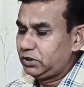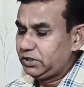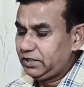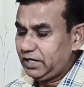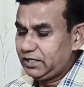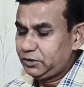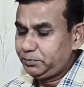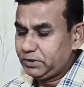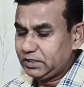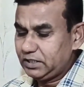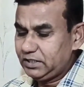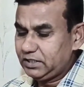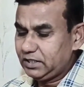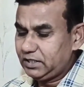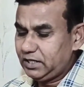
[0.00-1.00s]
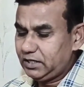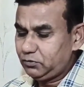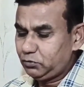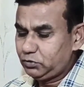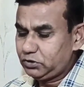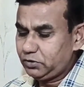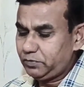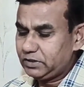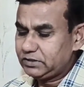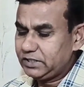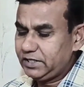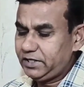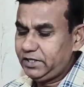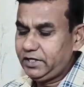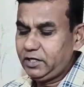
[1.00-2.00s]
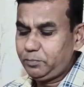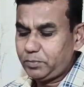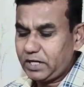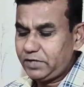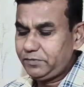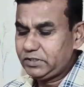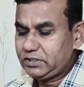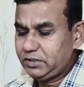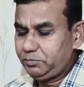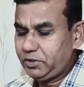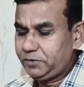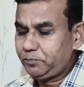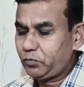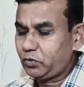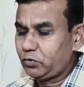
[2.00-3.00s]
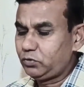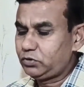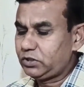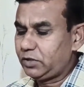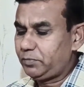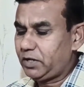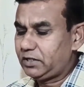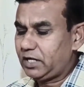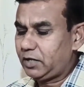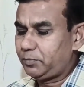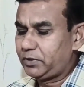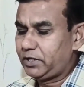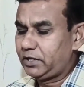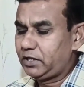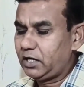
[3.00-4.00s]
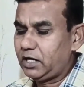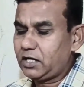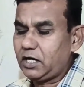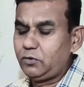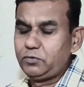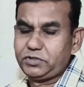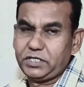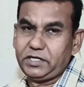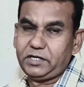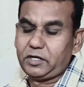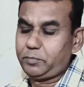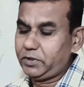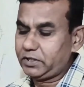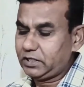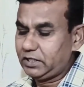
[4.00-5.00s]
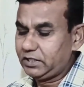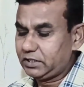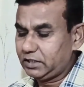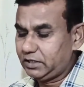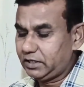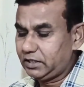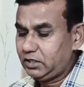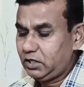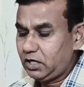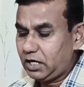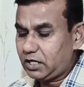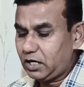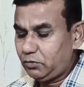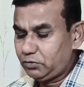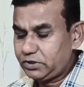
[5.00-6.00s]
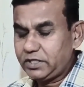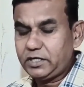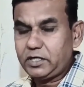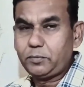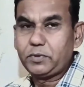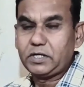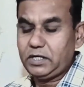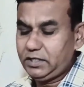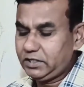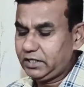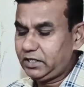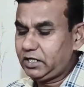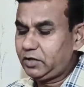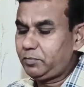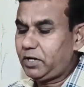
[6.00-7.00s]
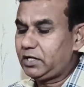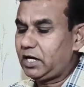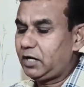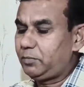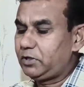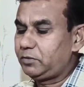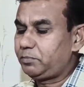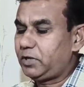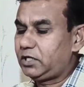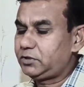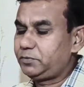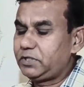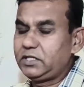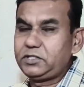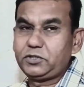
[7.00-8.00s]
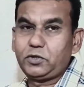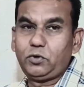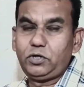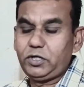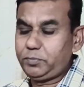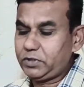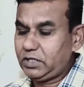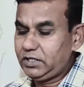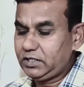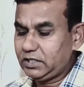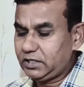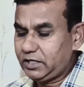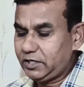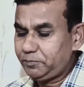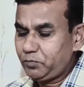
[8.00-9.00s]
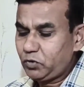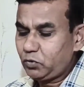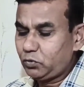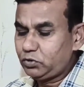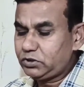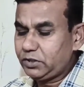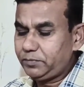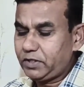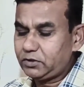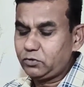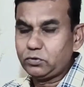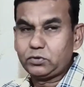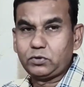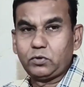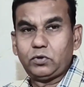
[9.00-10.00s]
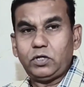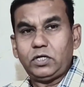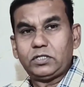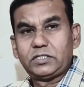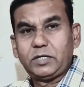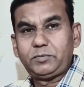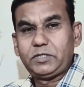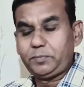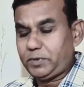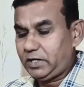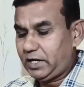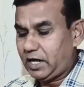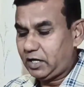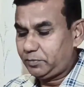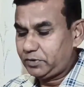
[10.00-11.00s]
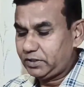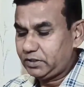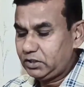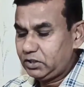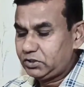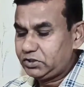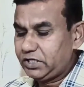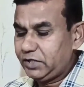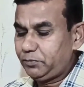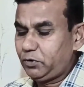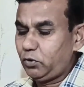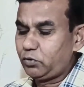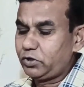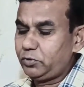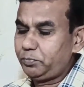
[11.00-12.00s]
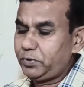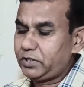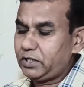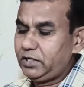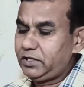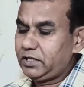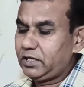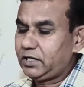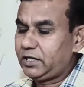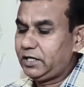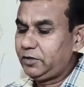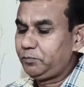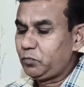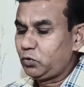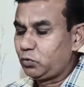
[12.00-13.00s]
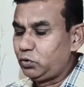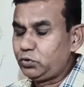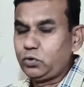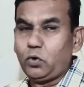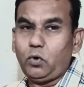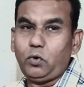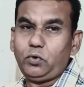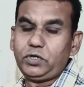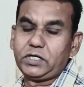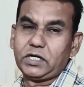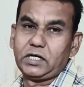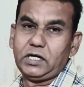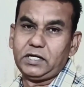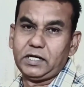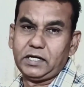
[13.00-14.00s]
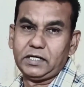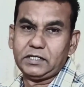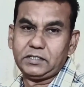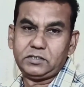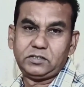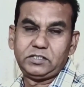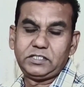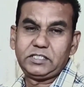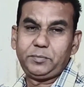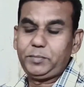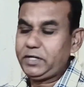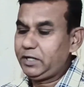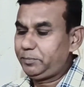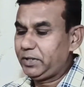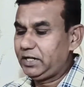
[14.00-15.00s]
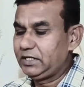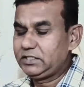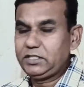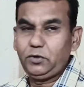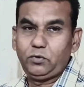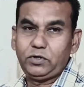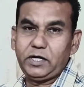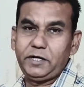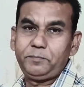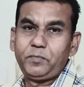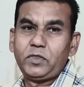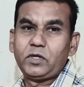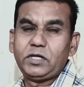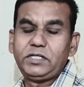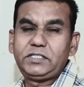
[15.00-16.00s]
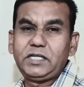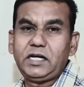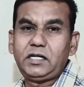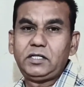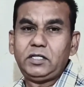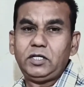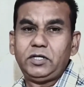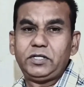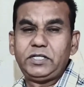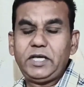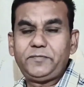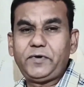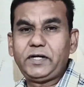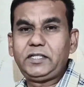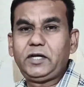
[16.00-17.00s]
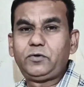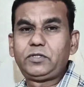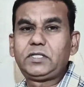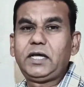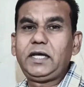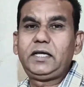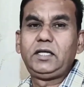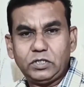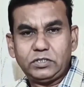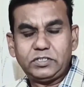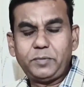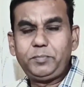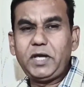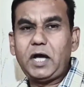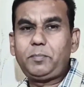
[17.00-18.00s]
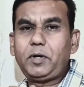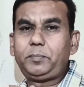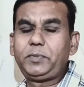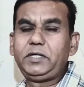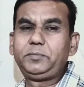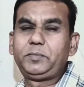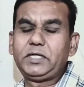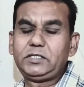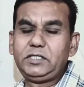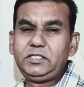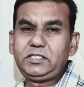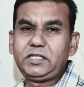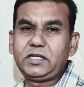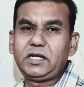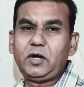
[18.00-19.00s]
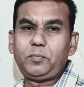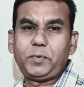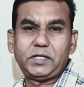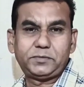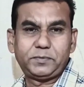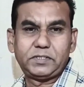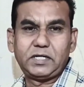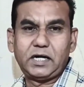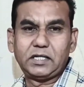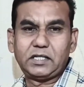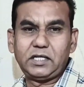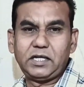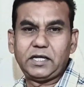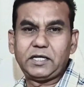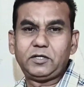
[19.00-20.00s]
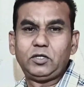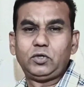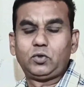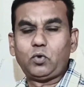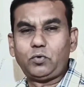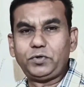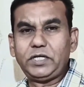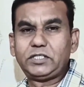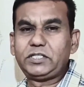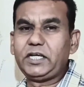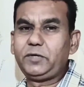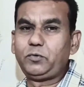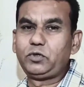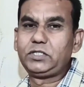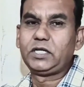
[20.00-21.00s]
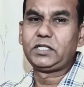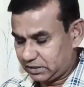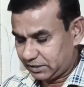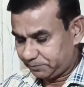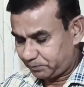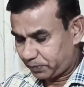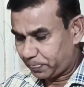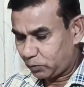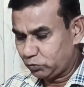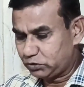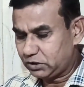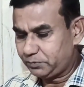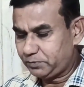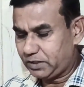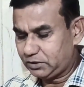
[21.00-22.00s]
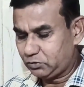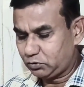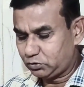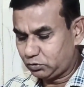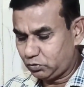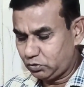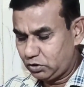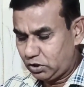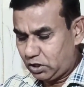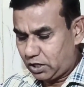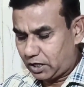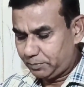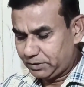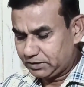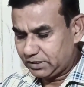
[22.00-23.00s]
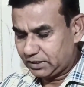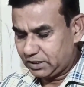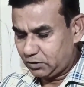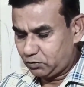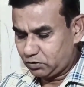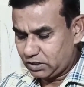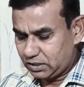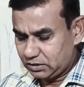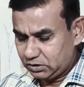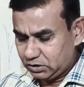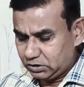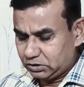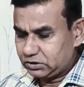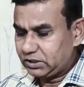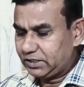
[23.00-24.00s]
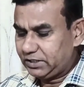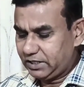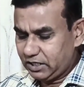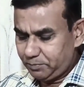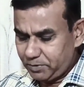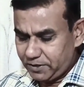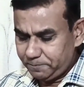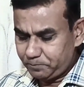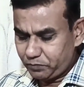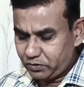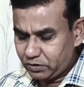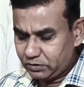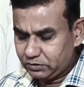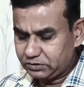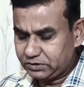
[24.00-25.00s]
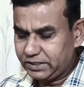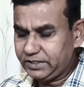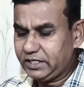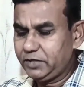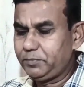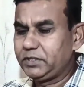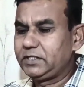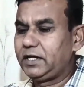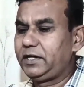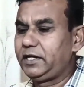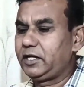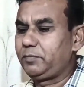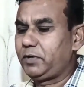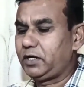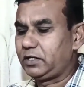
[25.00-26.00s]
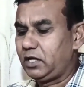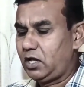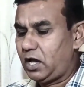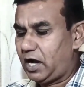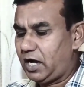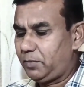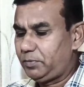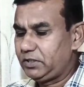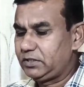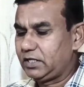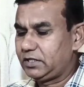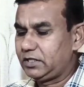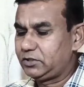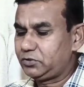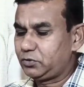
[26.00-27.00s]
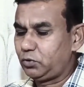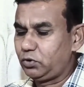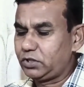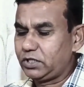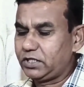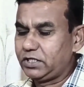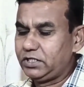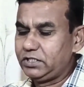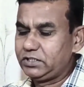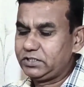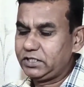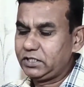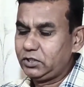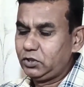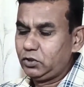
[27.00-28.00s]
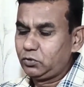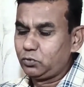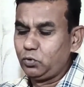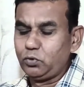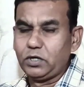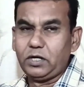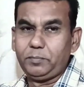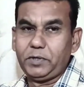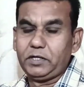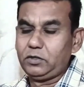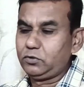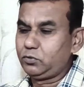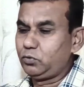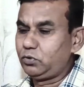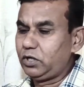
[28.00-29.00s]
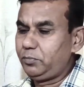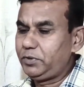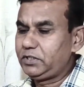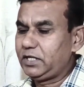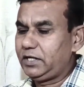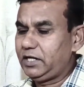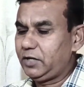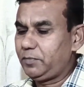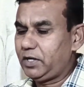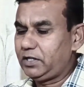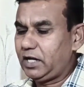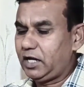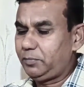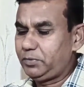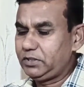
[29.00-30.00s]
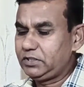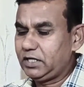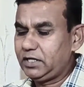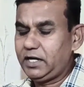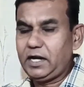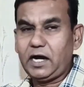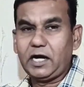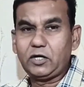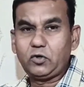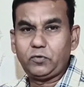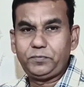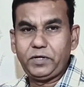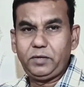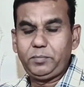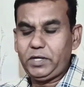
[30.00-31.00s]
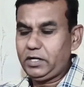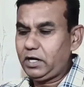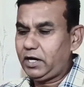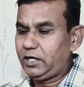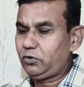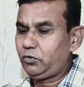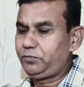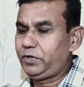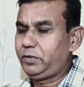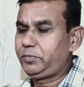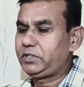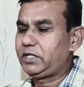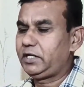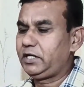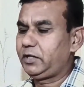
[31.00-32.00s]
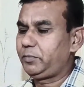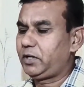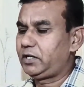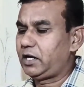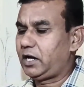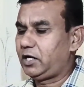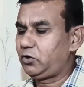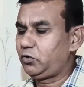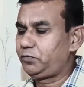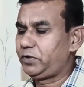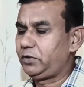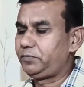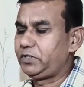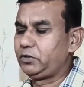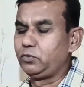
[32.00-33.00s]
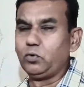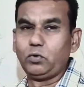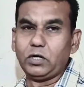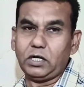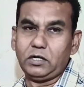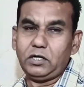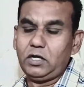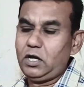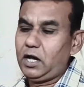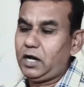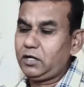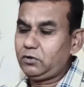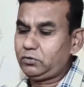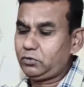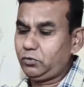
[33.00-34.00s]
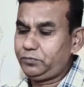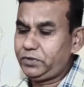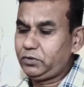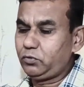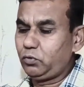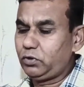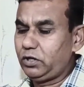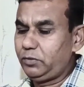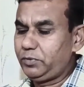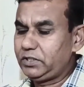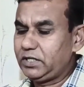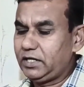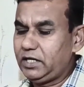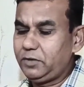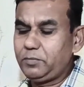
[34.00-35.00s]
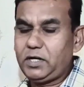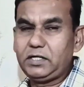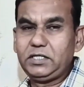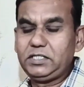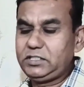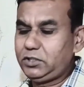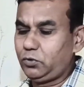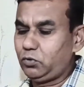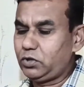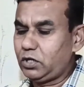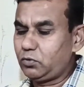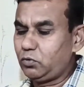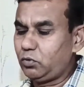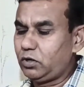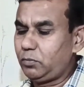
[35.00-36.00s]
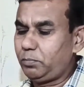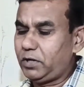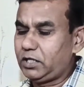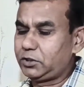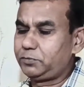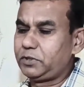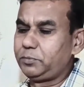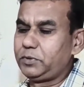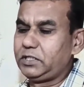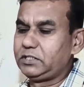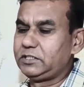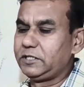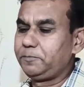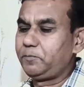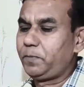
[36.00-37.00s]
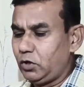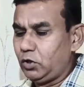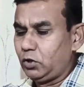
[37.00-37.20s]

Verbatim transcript: थ्री लाइंस पे क्लिक करना है उसके बाद सेटिंग एंड प्राइवेसी में उसके बाद आपने अकाउंट सेंटर पे क्लिक करना है अकाउंट सेंटर पे क्लिक करने के बाद आपने पासवर्ड एंड सिक्योरिटी पर क्लिक करना है उसके बाद दोस्तों सबसे पहले आपने सेव लॉगिन पे क्लिक करके उसको ऑन कर लेना है जिससे मेरे पहले से ऑन है इसका ये फ़ायदा होता है जब भी आप अपने पर इंस्टाग्राम पासवर्ड डालते हैं तो ये सेव हो जाता है उसके बाद दोस्तों हमें जाना होगा सेटिंग में सेटिंग में जाने के बाद आपने जाना है स्क्रॉल करके नीचे गूगल में गूगल में जाने के बाद आपने जाना है ऑटो फिल में ऑटो फिल में जाने के बाद ऑटो फिल विद गूगल ऑटो फिल गूगल में जाने के बाद नीचे होगा गूगल पासवर्ड मैनेजर